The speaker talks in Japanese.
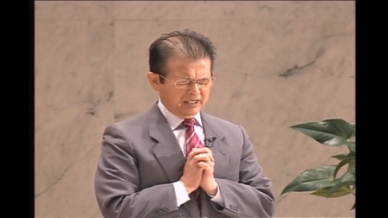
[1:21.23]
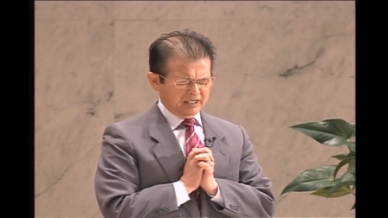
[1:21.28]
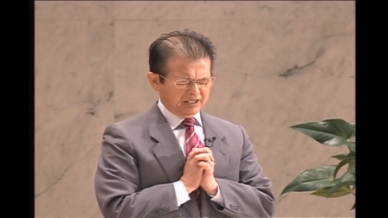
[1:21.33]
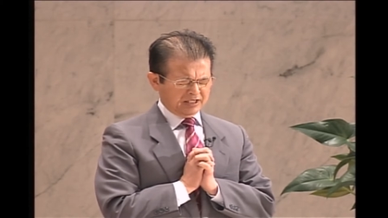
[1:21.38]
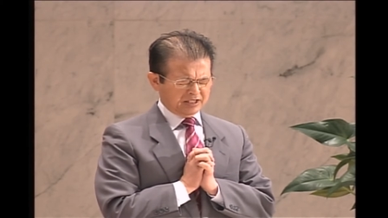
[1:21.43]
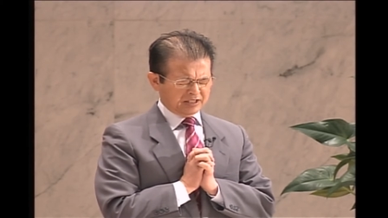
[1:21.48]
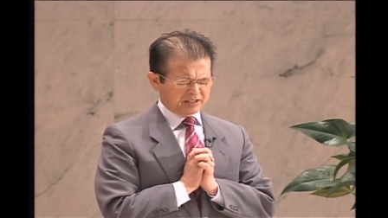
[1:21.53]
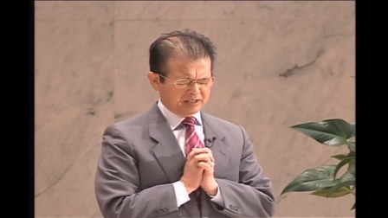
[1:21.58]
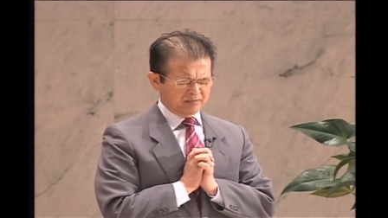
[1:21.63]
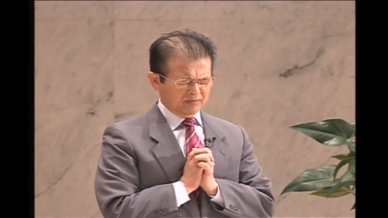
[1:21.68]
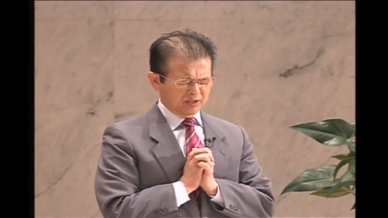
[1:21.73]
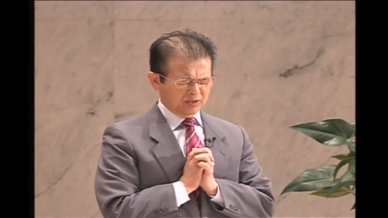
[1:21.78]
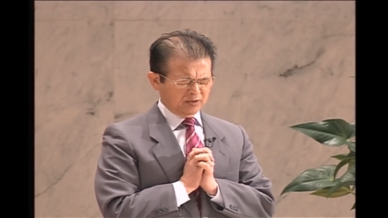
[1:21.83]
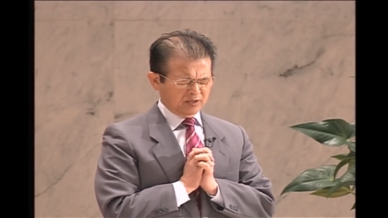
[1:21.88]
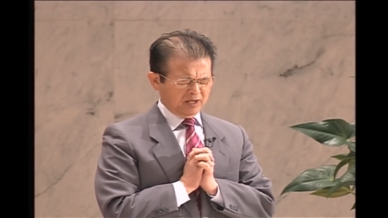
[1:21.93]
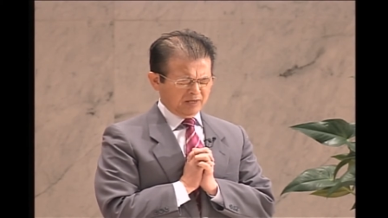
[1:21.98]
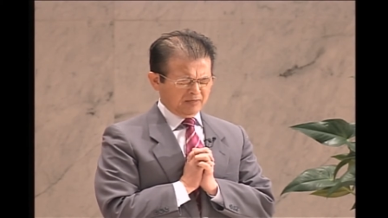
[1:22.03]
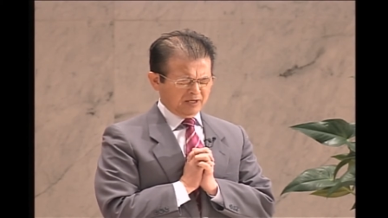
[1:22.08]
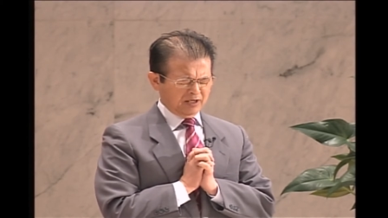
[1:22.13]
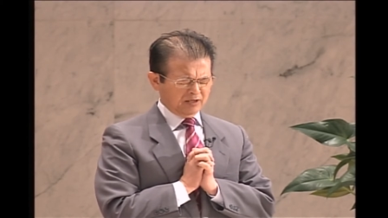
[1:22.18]
イエス様の
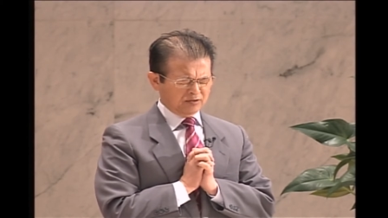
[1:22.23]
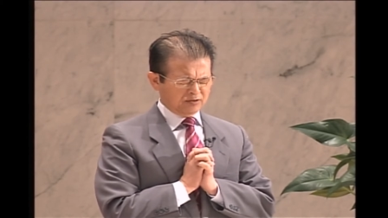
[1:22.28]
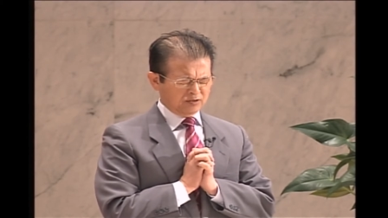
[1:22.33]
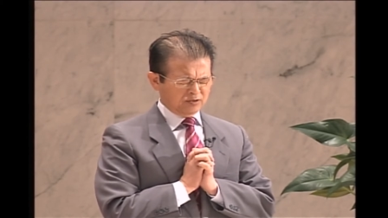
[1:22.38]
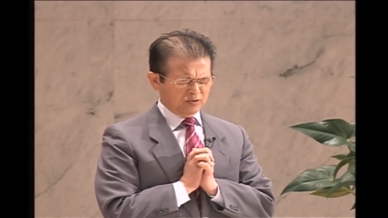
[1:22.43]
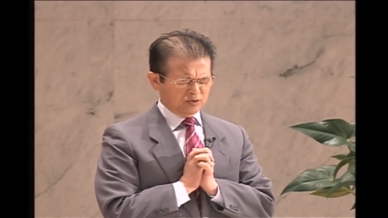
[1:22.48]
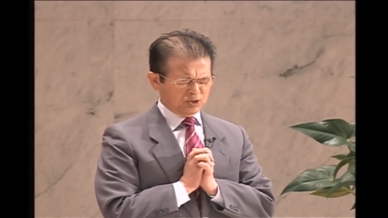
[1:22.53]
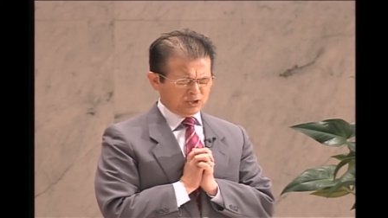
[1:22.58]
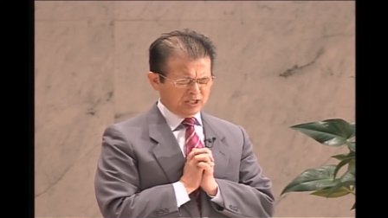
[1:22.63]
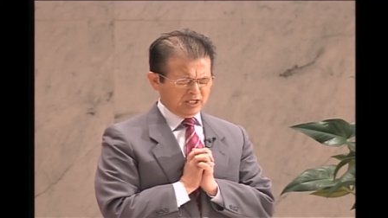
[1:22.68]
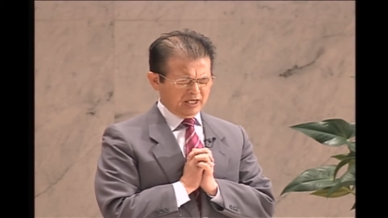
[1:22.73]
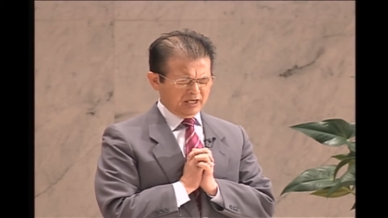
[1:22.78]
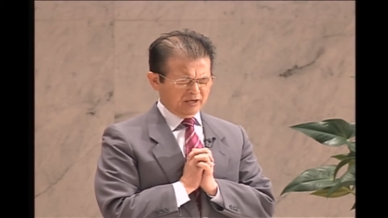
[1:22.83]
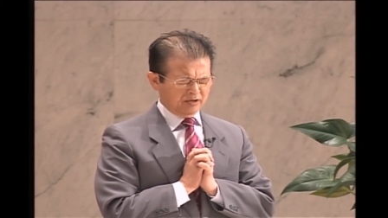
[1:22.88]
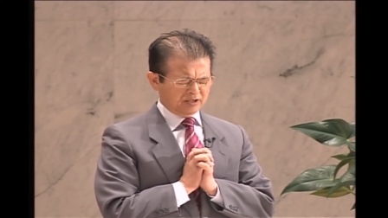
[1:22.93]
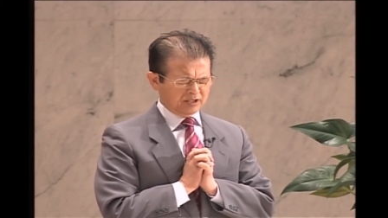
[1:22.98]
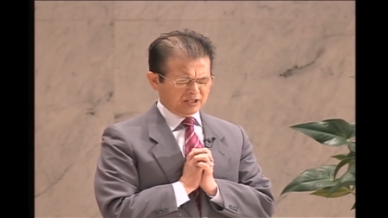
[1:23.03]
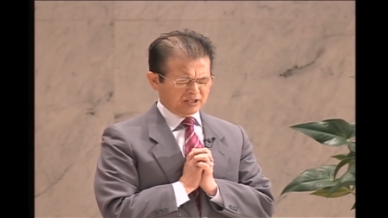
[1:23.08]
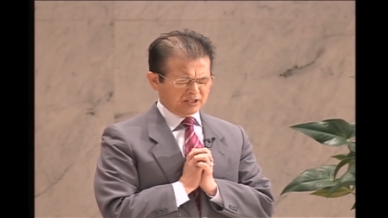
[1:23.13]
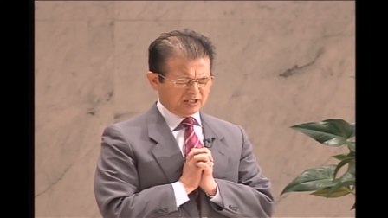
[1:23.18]
名前を通してお
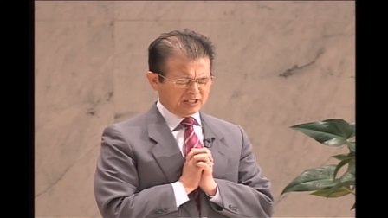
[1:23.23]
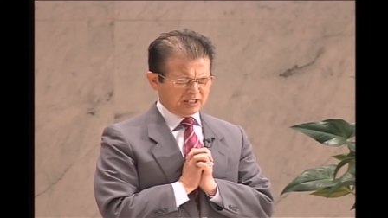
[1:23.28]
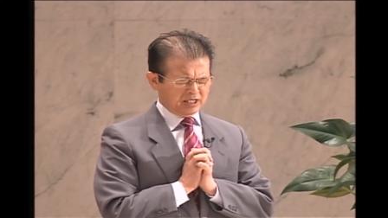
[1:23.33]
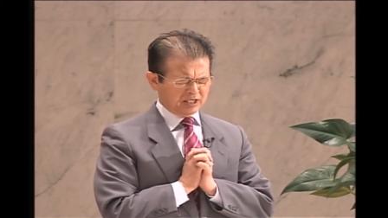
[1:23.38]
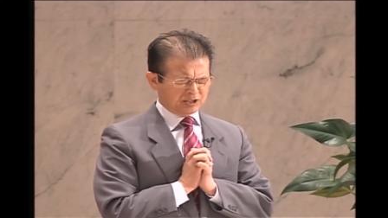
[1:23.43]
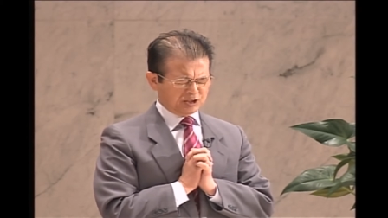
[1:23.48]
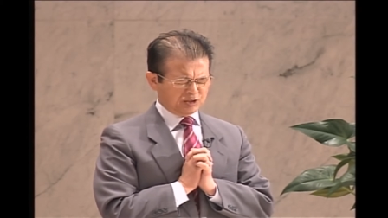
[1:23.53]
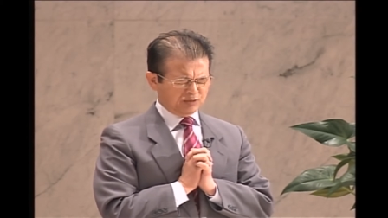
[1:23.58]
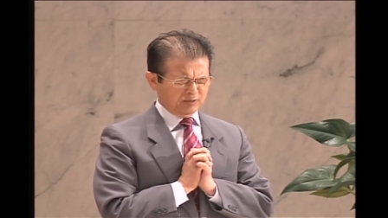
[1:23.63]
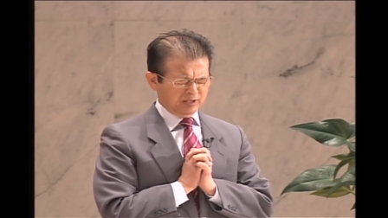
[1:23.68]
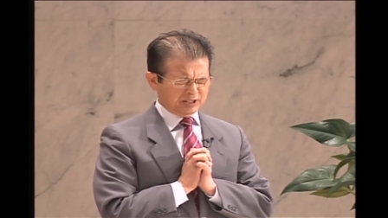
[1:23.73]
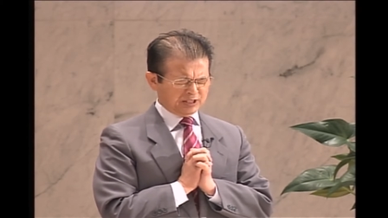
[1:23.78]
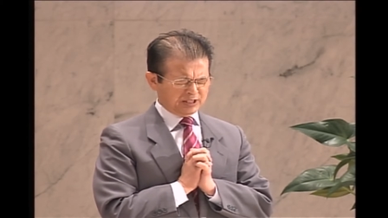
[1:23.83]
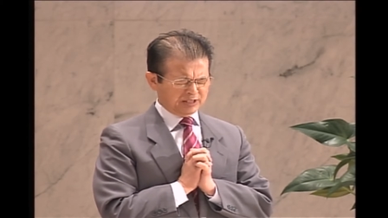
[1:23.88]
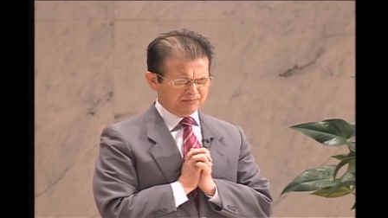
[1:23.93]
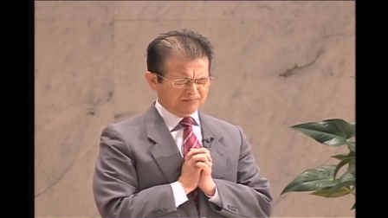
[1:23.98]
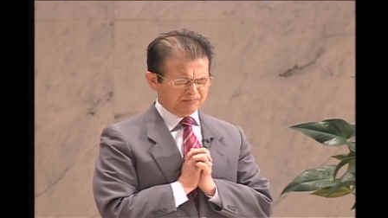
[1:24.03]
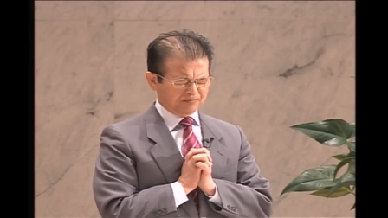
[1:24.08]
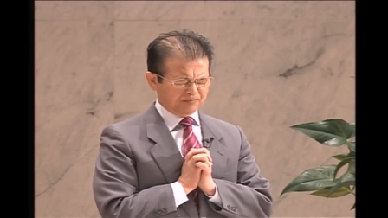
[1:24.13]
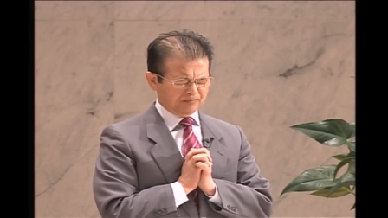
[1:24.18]
祈りいたします。
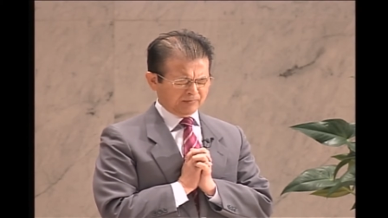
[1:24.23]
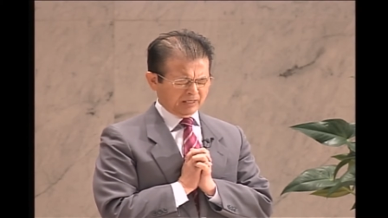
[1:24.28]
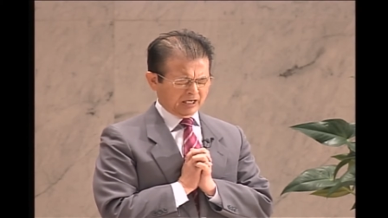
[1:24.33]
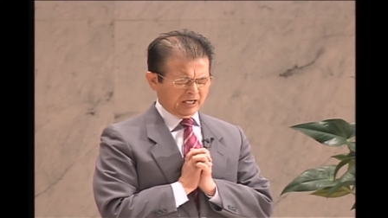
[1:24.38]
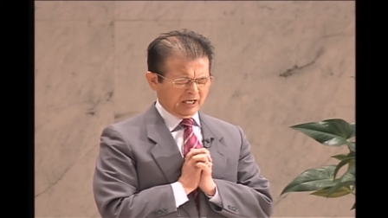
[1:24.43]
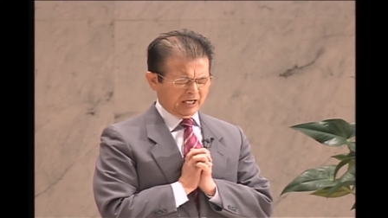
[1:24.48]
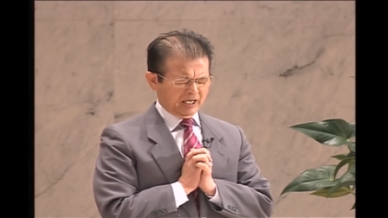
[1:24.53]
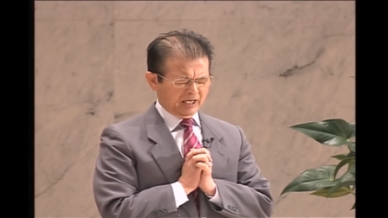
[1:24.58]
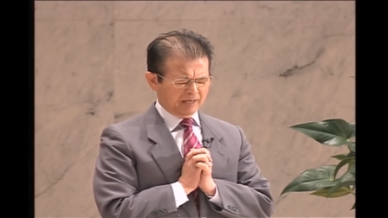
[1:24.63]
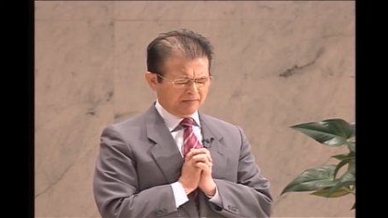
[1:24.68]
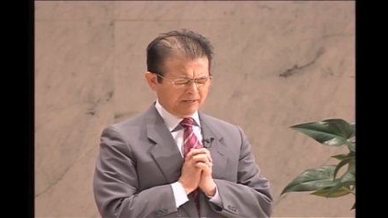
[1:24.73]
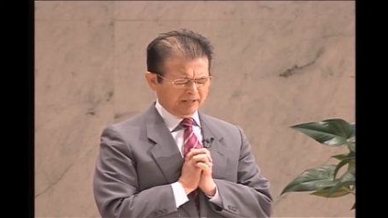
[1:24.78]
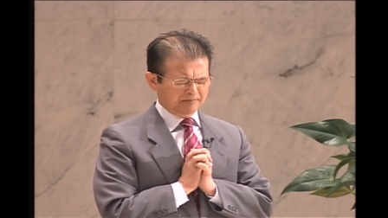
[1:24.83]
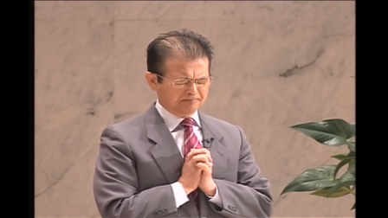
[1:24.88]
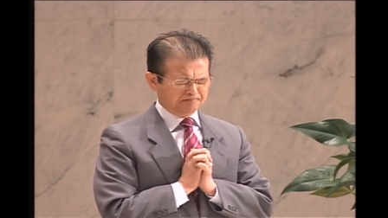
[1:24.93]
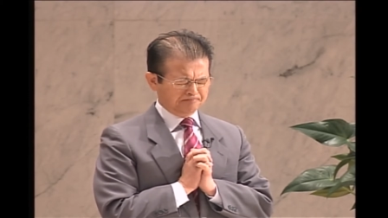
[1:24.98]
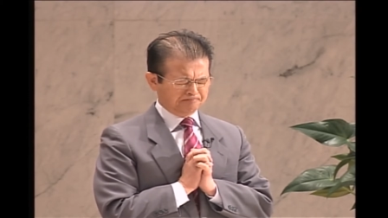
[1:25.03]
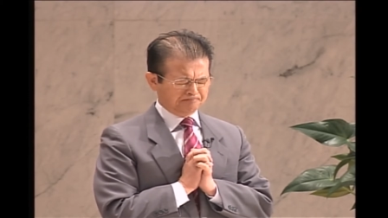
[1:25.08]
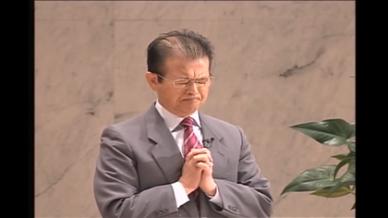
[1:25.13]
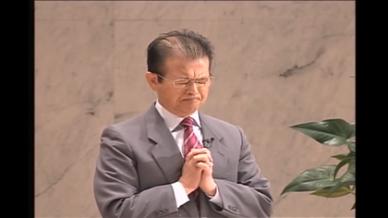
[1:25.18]
アーメン。